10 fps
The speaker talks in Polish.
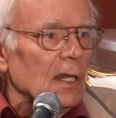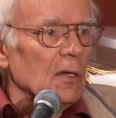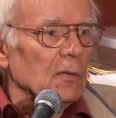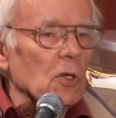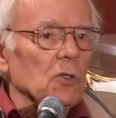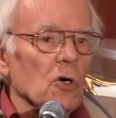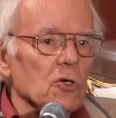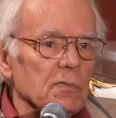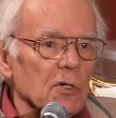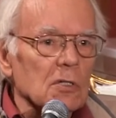No to, to
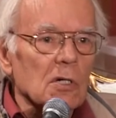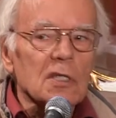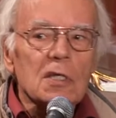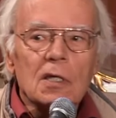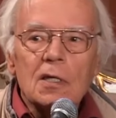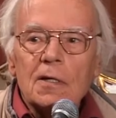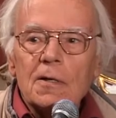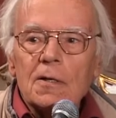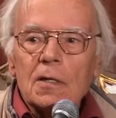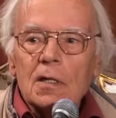już było trochę e,
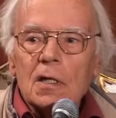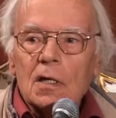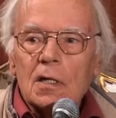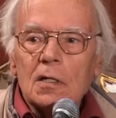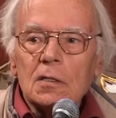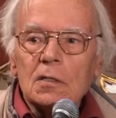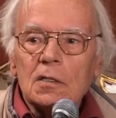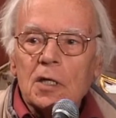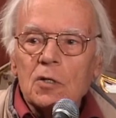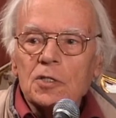
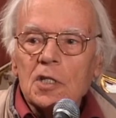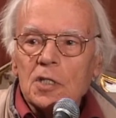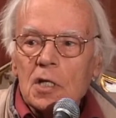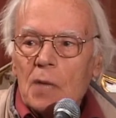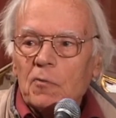nie do zniesienia.